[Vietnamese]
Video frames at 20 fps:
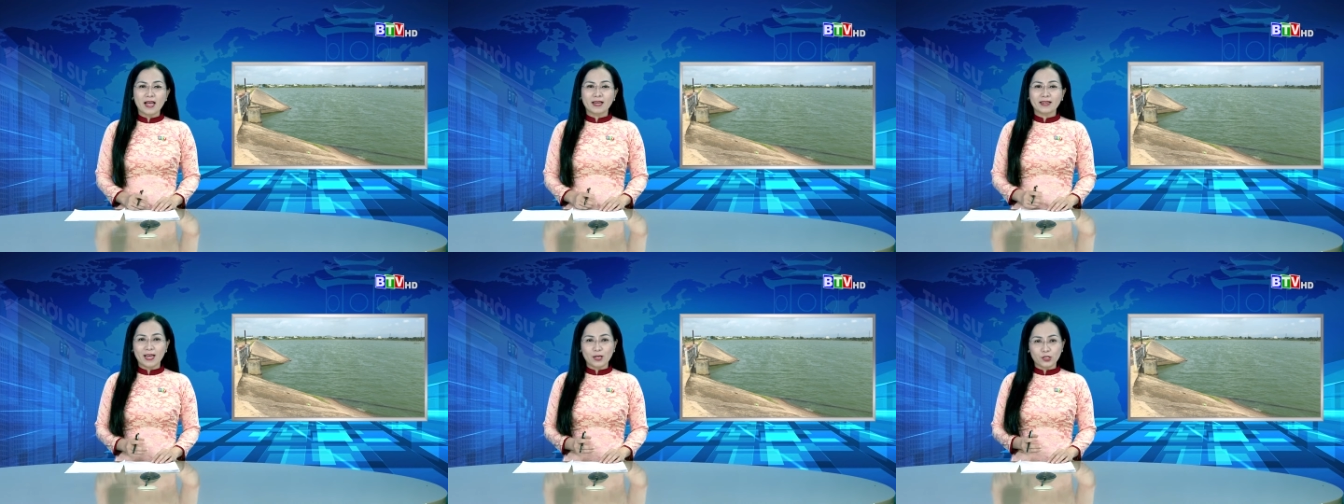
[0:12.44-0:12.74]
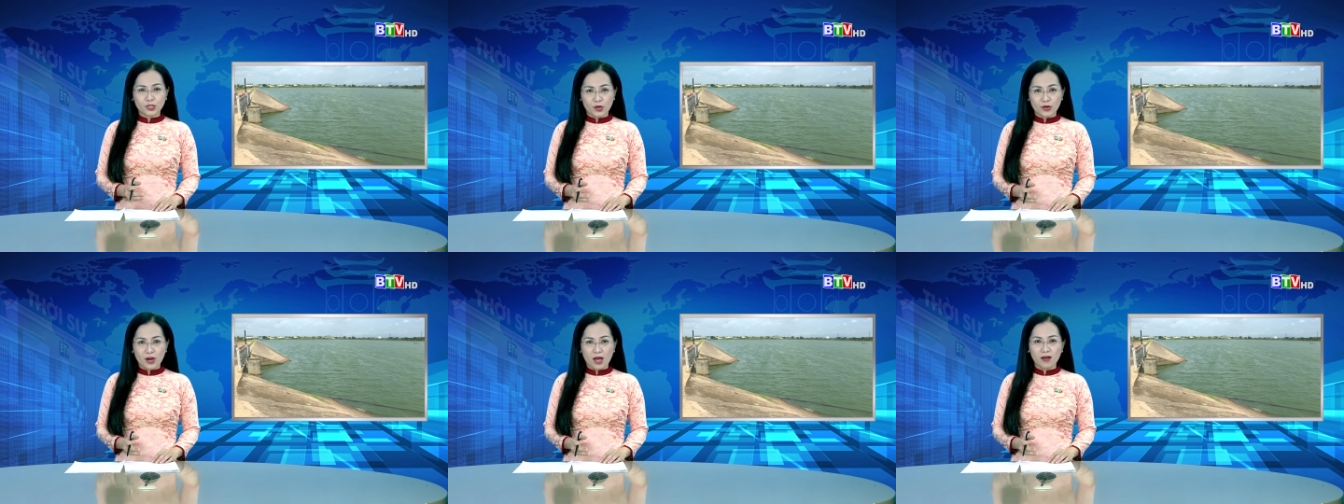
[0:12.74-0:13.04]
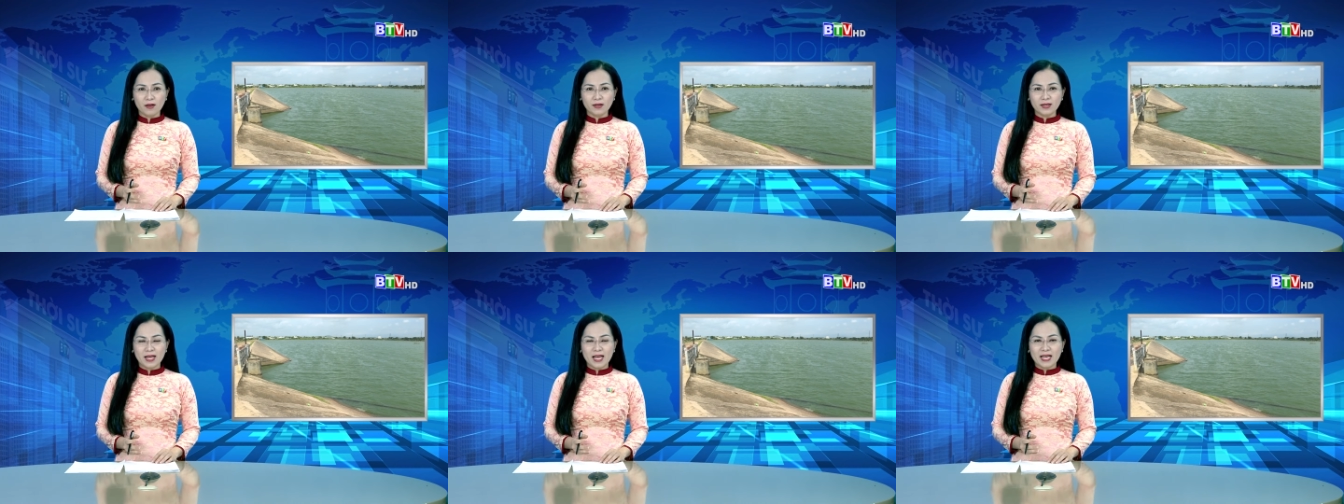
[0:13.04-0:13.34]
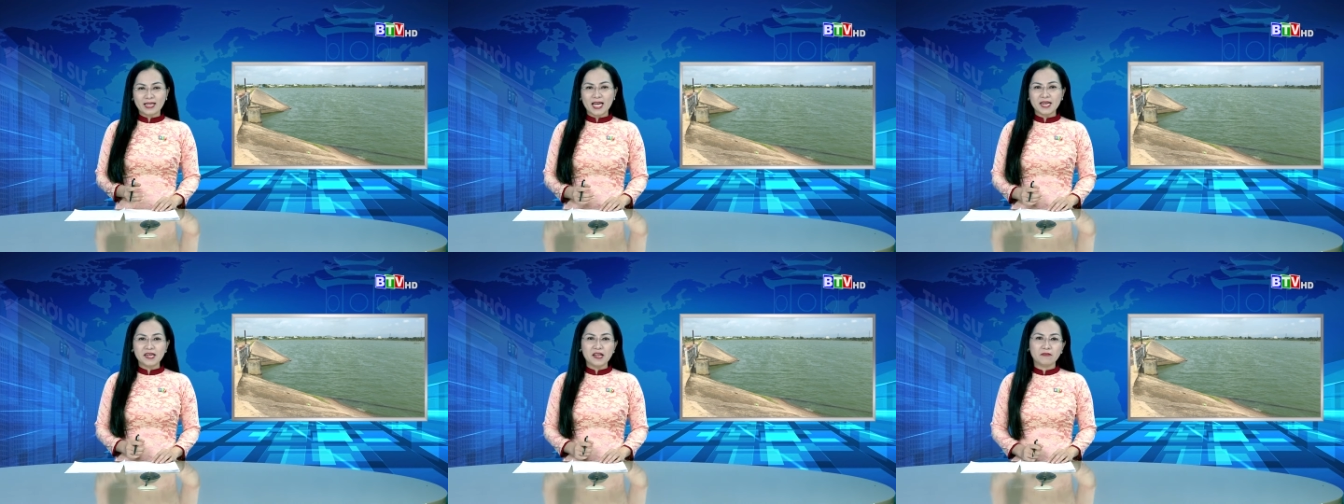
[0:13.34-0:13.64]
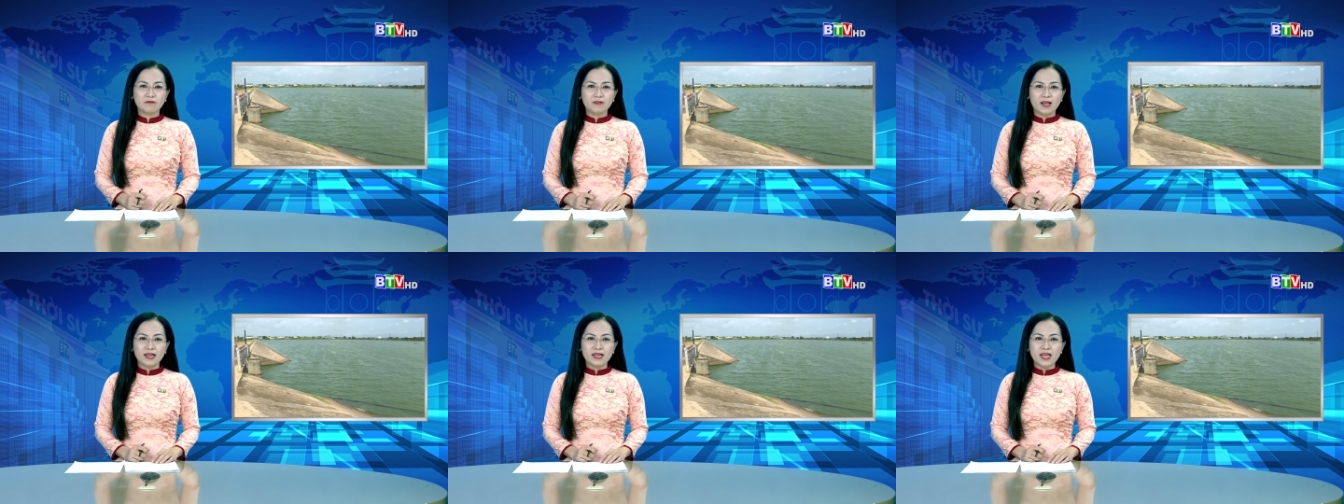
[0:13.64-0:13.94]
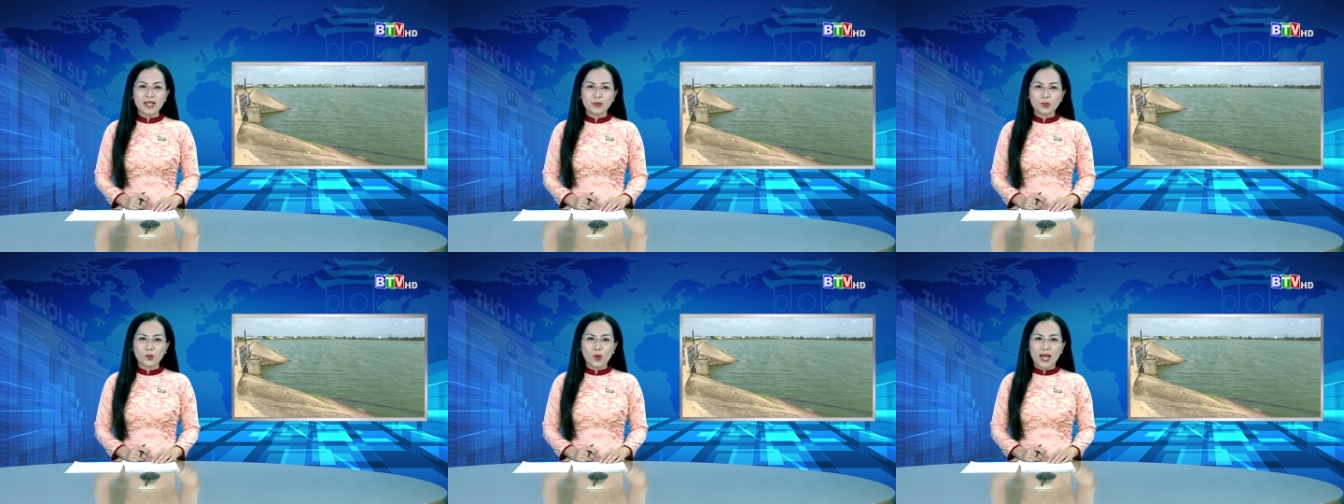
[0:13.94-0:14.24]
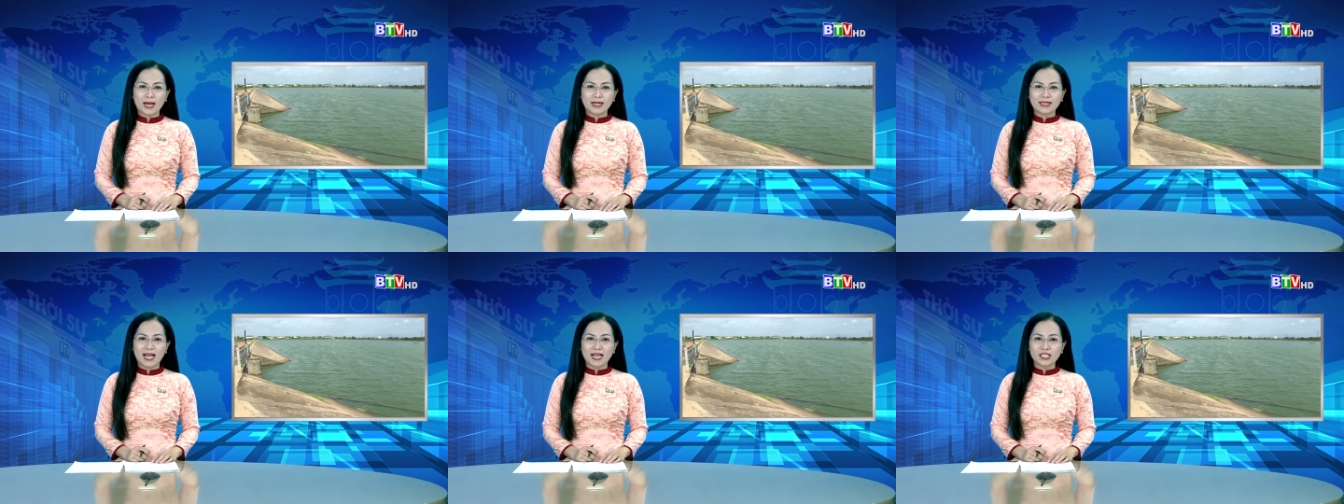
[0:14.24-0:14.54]
Ngay sau đó, các đơn vị liên
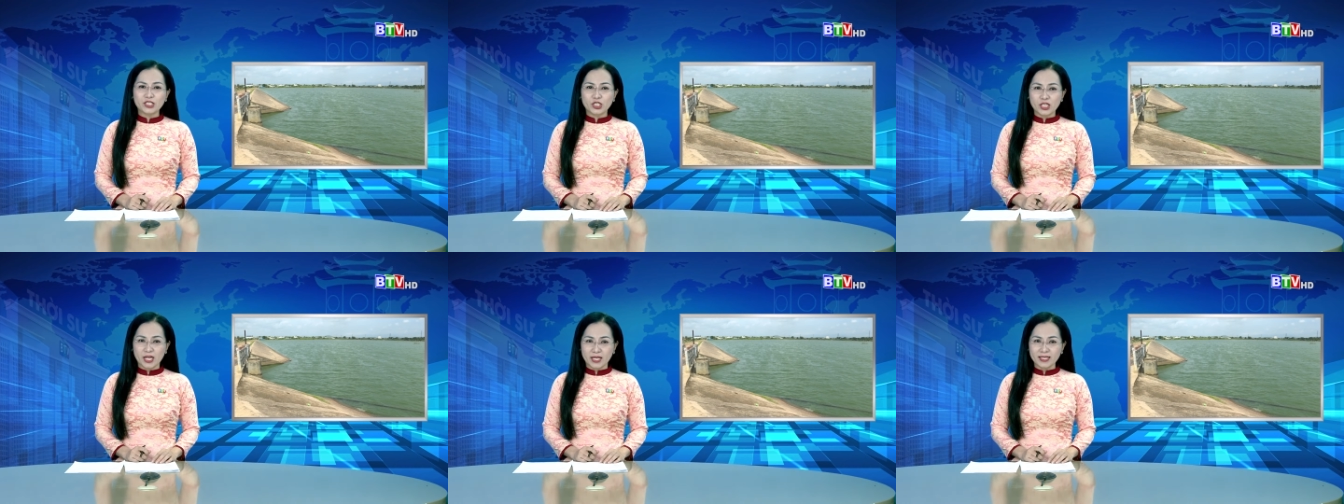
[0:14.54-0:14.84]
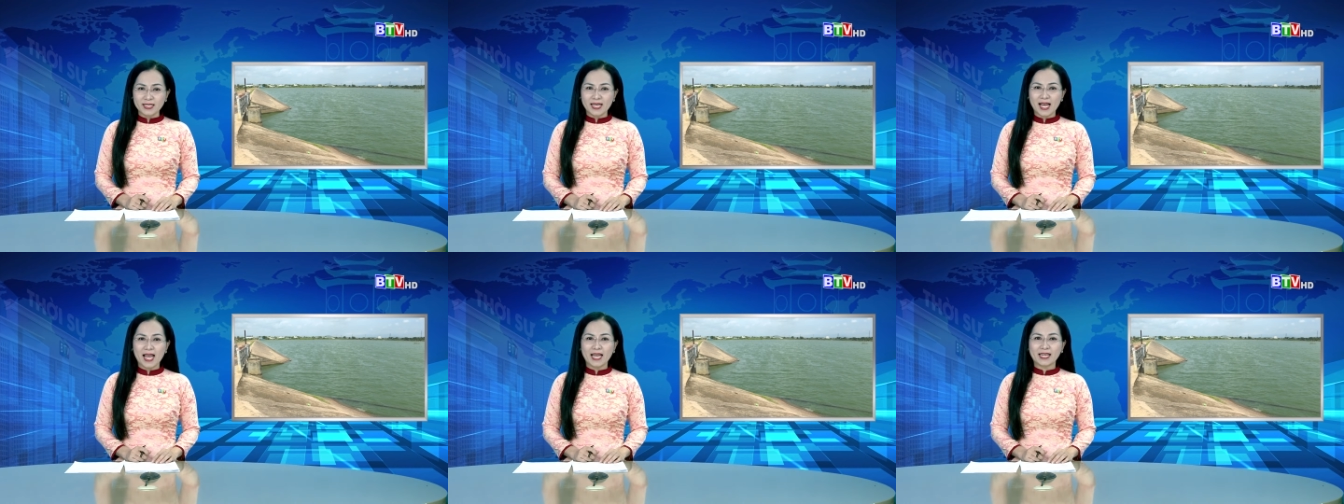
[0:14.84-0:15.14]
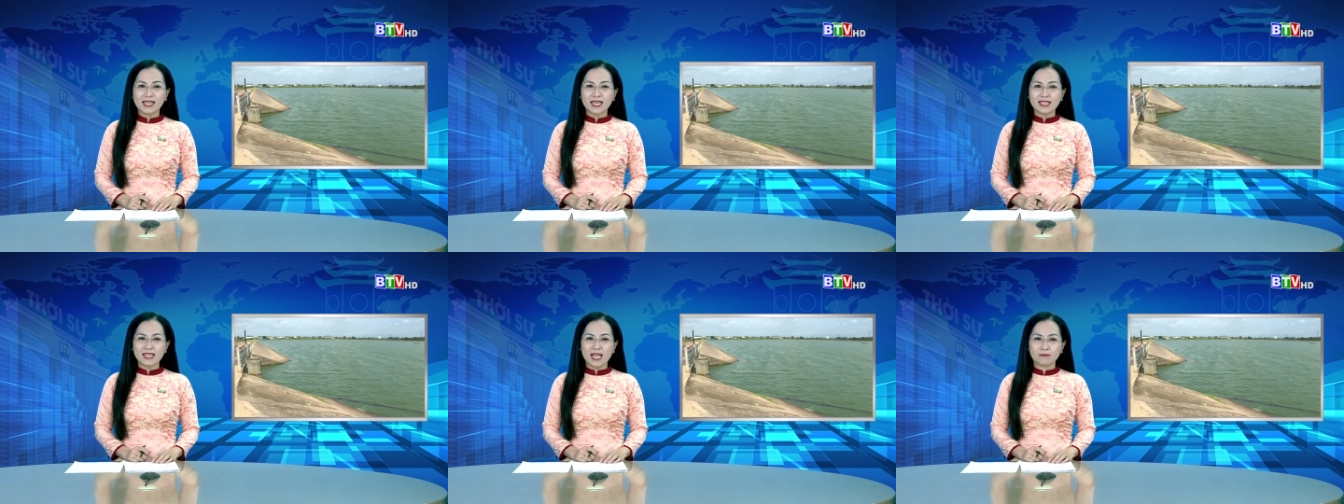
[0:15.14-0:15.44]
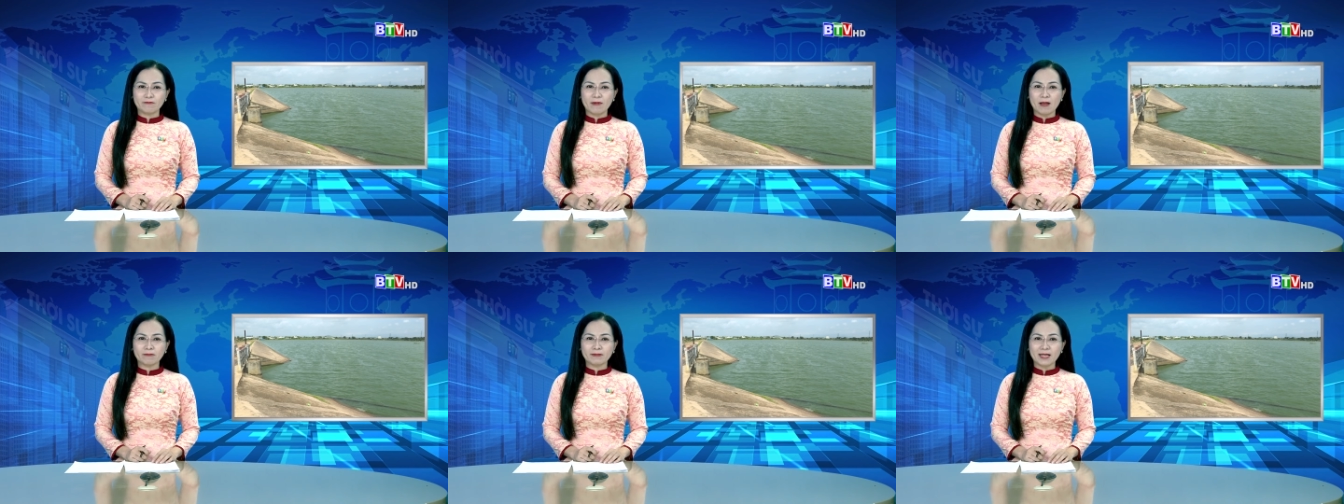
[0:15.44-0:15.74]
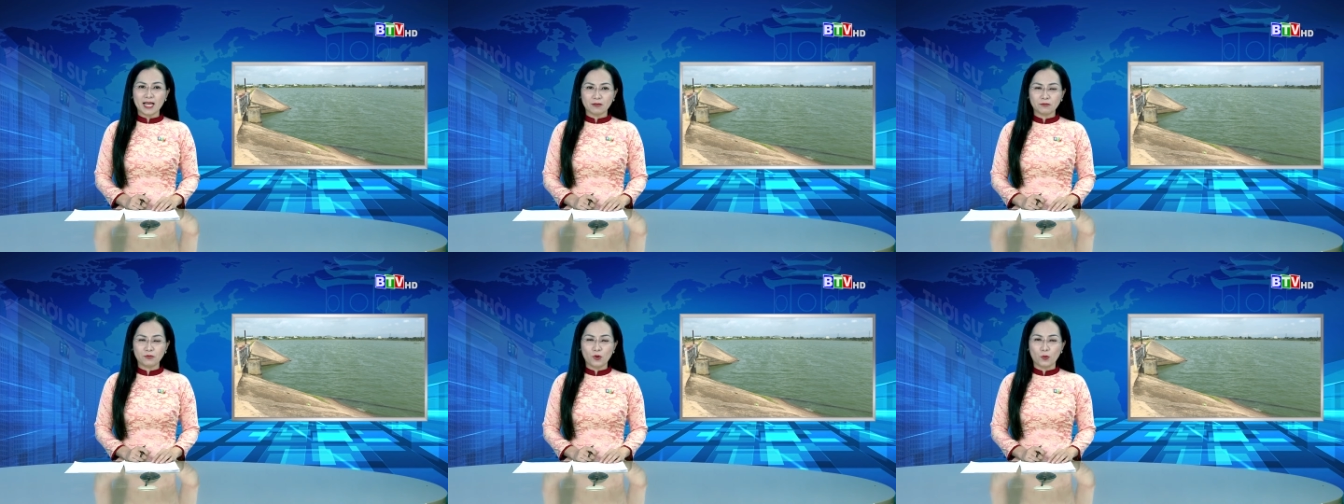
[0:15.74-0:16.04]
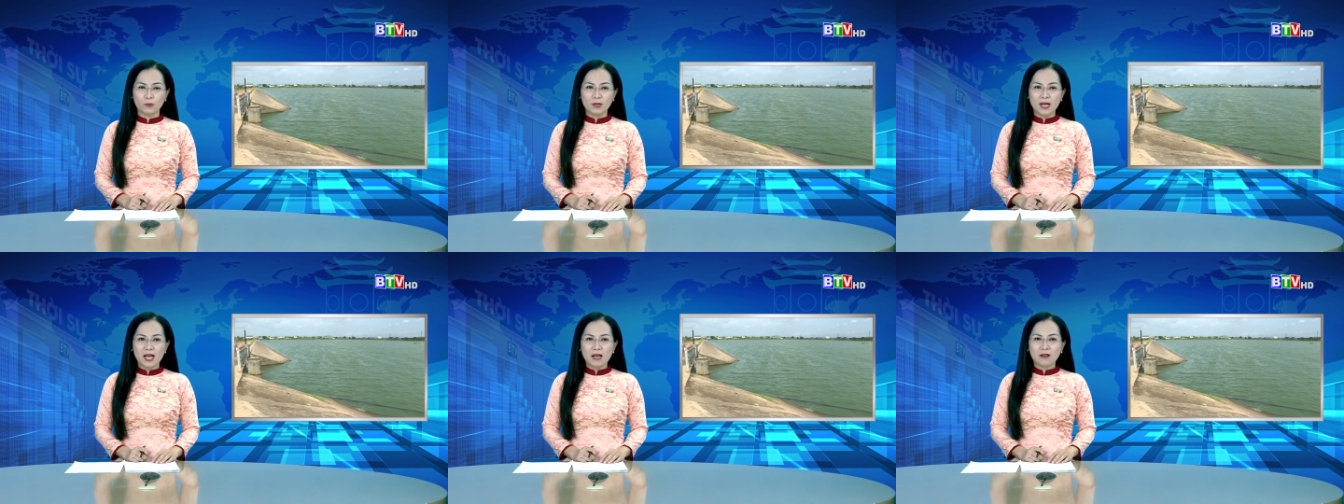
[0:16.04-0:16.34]
quan đã triển khai các giải pháp khắc phục